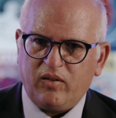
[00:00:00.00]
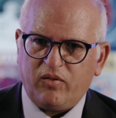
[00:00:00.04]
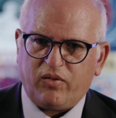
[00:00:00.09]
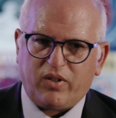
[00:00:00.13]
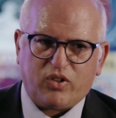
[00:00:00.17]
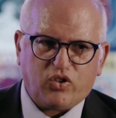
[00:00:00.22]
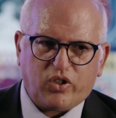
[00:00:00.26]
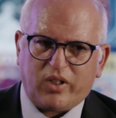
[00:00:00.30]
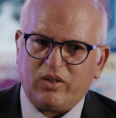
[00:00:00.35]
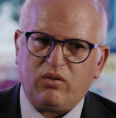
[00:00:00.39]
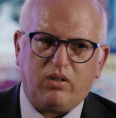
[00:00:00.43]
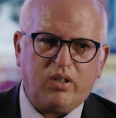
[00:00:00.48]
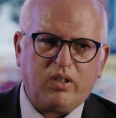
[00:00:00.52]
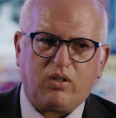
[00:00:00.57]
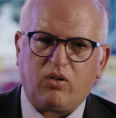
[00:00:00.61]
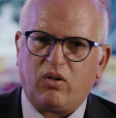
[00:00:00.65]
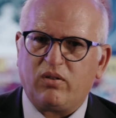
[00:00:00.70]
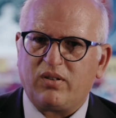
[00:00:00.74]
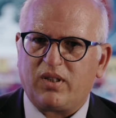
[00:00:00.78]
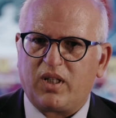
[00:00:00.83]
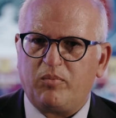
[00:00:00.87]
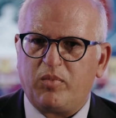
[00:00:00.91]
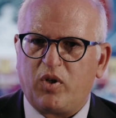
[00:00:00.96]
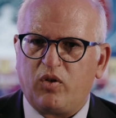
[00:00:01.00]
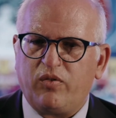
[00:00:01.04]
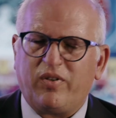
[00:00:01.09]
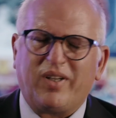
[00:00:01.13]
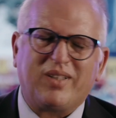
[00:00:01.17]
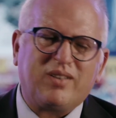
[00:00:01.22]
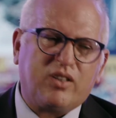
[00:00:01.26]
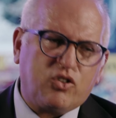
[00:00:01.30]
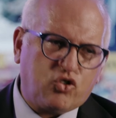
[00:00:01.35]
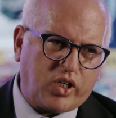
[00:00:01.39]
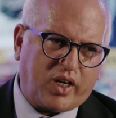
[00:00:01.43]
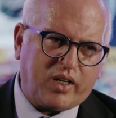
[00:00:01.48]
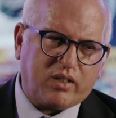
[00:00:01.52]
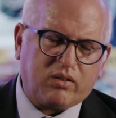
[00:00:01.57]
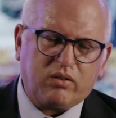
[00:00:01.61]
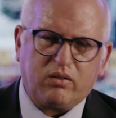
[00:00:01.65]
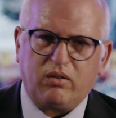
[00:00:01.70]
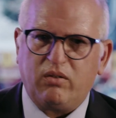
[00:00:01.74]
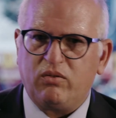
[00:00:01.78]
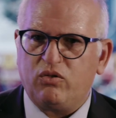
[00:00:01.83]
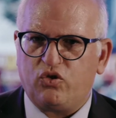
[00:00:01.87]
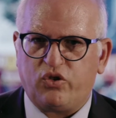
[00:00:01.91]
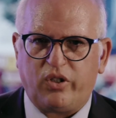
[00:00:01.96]
facendo le cose che abbiamo fatto
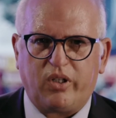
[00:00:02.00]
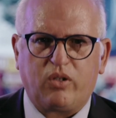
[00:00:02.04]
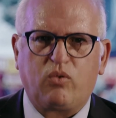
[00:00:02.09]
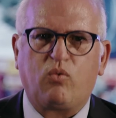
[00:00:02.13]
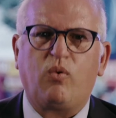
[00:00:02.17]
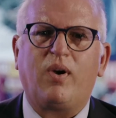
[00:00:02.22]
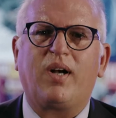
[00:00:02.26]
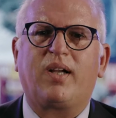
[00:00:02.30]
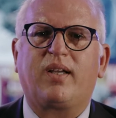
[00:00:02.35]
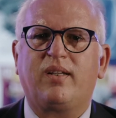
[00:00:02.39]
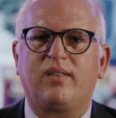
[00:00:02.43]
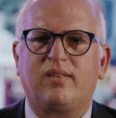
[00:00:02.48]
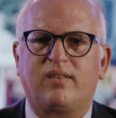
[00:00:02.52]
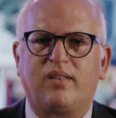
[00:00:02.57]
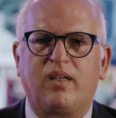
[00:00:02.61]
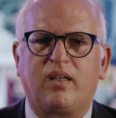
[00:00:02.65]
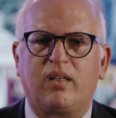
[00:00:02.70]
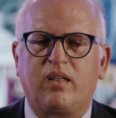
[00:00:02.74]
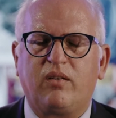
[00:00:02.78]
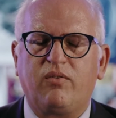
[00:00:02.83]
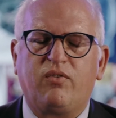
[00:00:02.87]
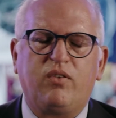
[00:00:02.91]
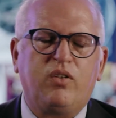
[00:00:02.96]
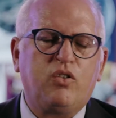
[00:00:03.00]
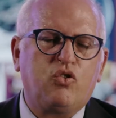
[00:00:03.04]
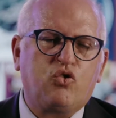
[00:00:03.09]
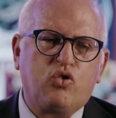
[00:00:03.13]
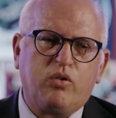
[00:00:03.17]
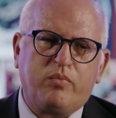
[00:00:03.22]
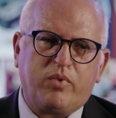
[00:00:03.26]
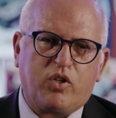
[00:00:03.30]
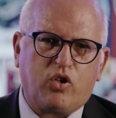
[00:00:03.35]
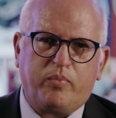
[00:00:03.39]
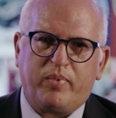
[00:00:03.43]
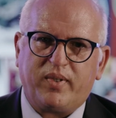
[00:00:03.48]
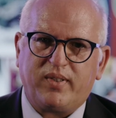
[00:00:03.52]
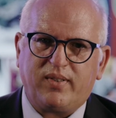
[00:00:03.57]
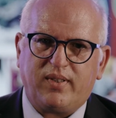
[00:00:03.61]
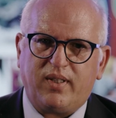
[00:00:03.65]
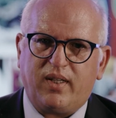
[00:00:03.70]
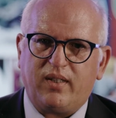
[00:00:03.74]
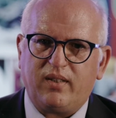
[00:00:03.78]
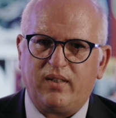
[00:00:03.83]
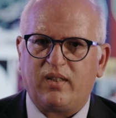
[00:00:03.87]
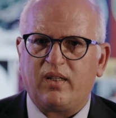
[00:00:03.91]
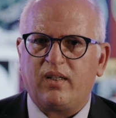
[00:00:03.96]
certo c'è qualche sacrificio però
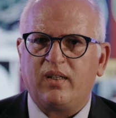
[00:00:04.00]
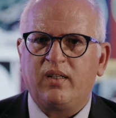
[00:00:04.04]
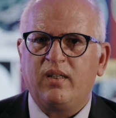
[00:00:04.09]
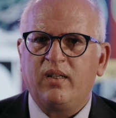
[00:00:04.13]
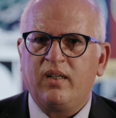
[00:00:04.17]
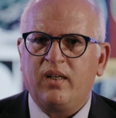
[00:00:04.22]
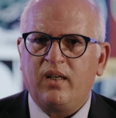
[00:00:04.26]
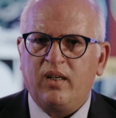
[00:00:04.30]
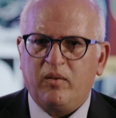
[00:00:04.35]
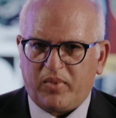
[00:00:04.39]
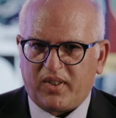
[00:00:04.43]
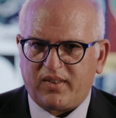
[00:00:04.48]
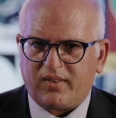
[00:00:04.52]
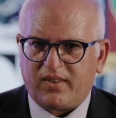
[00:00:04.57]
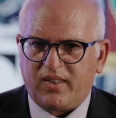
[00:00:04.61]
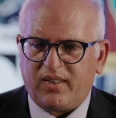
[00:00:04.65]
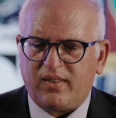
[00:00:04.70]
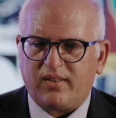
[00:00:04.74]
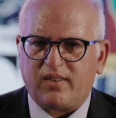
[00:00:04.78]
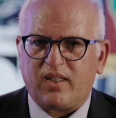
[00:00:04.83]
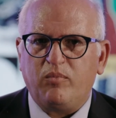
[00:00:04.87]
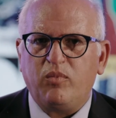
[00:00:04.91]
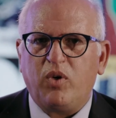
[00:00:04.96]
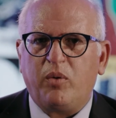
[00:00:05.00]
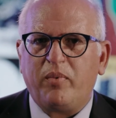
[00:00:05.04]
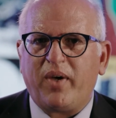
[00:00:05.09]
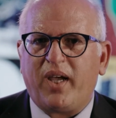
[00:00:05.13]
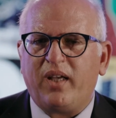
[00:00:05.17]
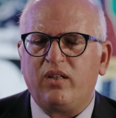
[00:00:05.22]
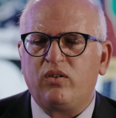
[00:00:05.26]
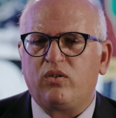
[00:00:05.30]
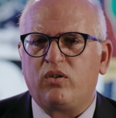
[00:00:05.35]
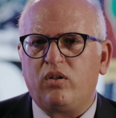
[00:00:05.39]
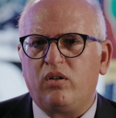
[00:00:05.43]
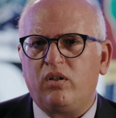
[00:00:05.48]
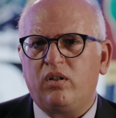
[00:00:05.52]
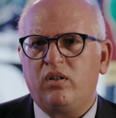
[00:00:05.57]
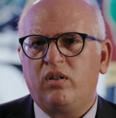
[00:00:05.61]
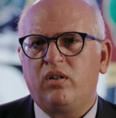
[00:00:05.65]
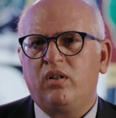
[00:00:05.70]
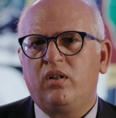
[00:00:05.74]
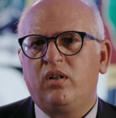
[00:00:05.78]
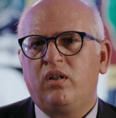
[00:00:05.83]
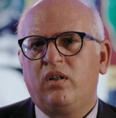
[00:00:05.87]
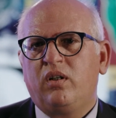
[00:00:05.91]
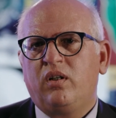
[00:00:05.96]
pazienza pazienza al momento
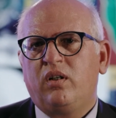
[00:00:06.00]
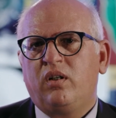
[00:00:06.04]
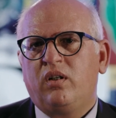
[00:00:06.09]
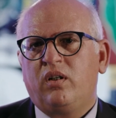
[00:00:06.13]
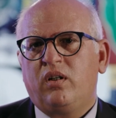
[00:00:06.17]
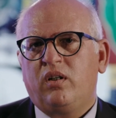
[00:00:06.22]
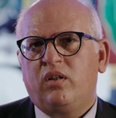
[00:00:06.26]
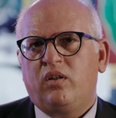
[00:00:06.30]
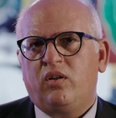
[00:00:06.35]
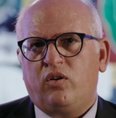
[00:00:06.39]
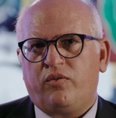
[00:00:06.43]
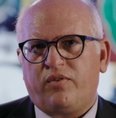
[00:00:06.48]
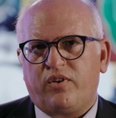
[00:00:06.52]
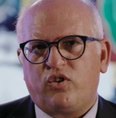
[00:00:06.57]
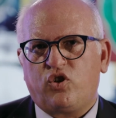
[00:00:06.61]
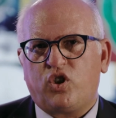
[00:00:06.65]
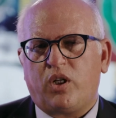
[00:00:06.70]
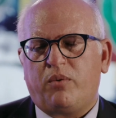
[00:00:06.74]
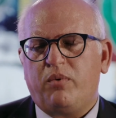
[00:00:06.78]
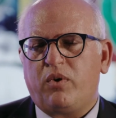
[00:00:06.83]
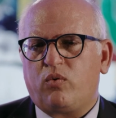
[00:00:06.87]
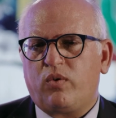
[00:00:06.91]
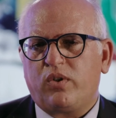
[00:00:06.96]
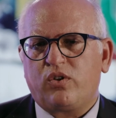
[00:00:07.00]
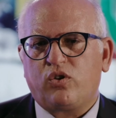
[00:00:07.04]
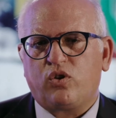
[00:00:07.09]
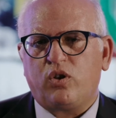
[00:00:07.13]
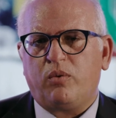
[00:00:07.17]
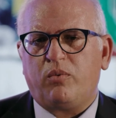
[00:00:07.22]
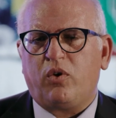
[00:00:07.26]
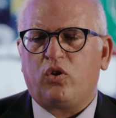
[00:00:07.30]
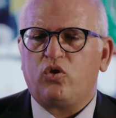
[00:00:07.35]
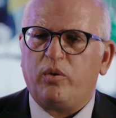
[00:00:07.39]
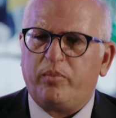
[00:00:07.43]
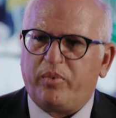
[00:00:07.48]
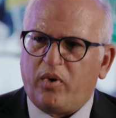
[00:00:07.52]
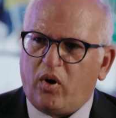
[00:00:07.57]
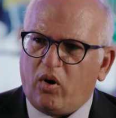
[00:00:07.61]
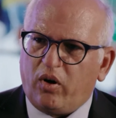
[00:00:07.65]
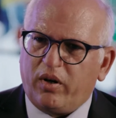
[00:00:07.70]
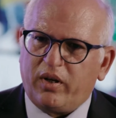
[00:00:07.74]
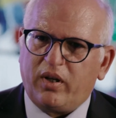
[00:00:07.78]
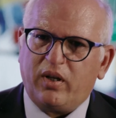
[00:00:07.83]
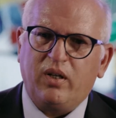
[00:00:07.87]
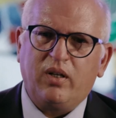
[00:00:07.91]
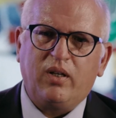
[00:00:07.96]
lo facciamo in questo modo
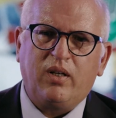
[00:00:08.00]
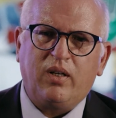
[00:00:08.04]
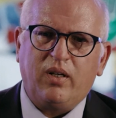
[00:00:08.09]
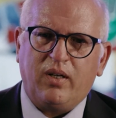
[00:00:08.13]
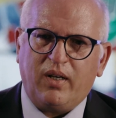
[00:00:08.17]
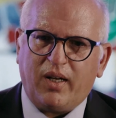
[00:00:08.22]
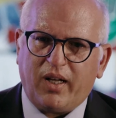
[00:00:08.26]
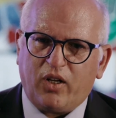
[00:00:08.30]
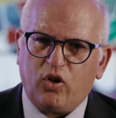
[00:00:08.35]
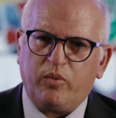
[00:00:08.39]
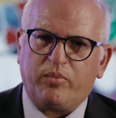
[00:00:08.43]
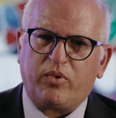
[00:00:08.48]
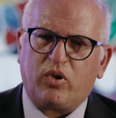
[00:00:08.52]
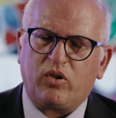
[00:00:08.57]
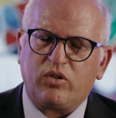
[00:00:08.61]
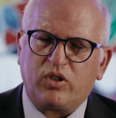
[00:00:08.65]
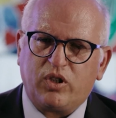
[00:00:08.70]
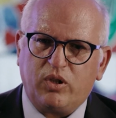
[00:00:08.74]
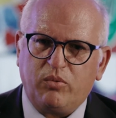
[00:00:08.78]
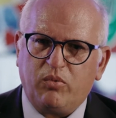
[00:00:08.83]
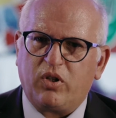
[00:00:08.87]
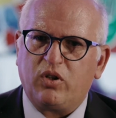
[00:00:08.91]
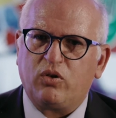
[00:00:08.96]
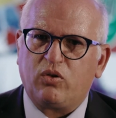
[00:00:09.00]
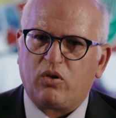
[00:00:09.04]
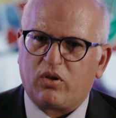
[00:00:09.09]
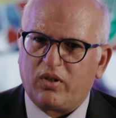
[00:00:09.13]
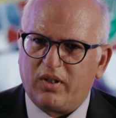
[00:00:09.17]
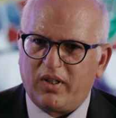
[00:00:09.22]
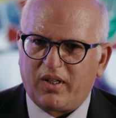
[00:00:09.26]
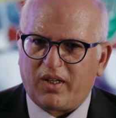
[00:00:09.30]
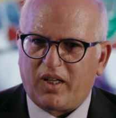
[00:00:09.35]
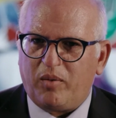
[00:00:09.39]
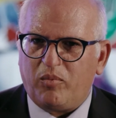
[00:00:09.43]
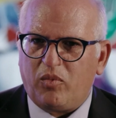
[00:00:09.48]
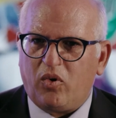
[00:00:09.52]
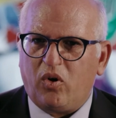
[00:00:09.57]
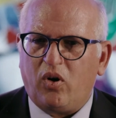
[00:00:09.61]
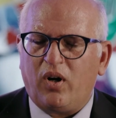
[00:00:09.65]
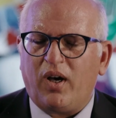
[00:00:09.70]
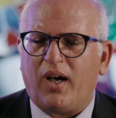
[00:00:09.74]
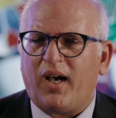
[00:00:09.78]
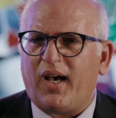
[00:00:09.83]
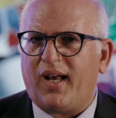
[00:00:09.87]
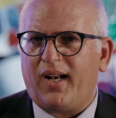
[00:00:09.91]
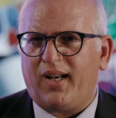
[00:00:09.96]
poi l'anno prossimo
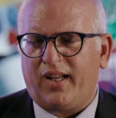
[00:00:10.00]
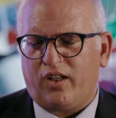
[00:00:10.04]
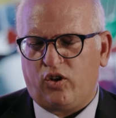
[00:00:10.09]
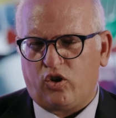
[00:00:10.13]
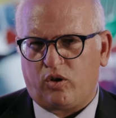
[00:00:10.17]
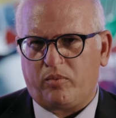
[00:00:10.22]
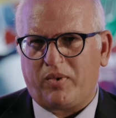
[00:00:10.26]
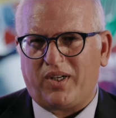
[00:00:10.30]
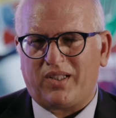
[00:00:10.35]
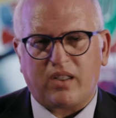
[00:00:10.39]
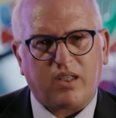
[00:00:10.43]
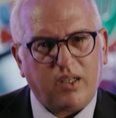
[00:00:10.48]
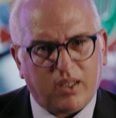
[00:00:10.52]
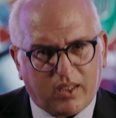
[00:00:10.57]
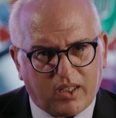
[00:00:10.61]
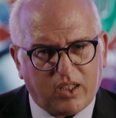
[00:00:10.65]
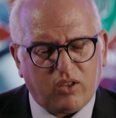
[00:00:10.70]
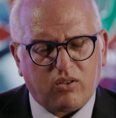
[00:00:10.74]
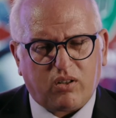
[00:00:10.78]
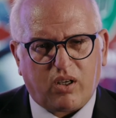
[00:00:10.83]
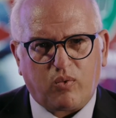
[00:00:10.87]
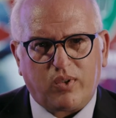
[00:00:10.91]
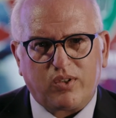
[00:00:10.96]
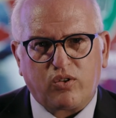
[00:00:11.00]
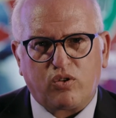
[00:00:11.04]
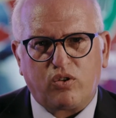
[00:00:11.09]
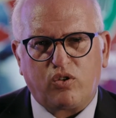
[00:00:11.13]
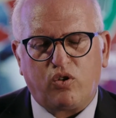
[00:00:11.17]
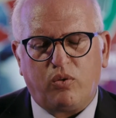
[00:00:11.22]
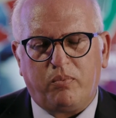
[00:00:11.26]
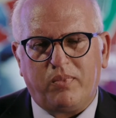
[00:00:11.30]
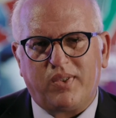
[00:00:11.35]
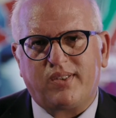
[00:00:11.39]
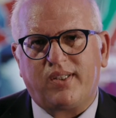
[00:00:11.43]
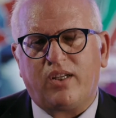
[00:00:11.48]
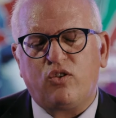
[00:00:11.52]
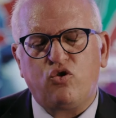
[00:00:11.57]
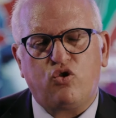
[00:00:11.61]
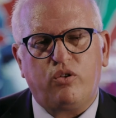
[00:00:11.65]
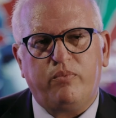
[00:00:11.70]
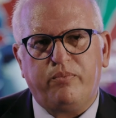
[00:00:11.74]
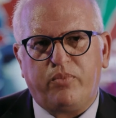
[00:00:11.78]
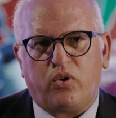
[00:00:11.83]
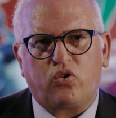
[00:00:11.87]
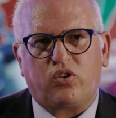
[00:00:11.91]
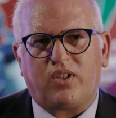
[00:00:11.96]
ritorneremo alla normalità credo che questo sia un messaggio
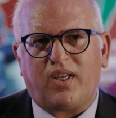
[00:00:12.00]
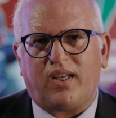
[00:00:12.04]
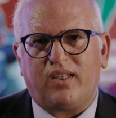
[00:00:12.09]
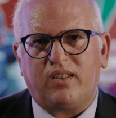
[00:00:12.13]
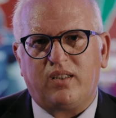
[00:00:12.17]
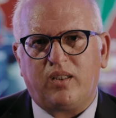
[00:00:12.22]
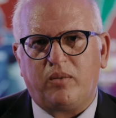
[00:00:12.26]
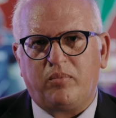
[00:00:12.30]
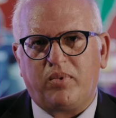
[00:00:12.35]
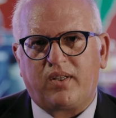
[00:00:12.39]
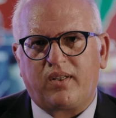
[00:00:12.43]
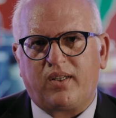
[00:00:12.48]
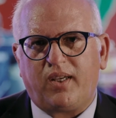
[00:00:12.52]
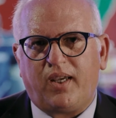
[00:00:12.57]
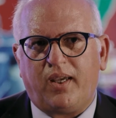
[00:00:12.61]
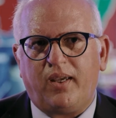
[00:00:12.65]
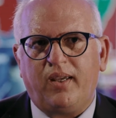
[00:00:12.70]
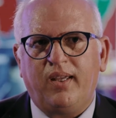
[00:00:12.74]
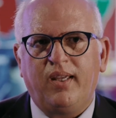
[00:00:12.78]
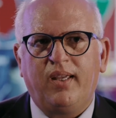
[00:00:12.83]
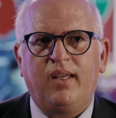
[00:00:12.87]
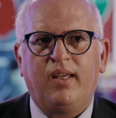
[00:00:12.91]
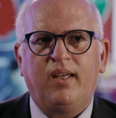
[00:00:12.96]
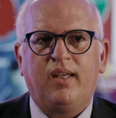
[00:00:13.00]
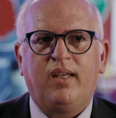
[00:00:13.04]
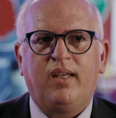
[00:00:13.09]
importante perché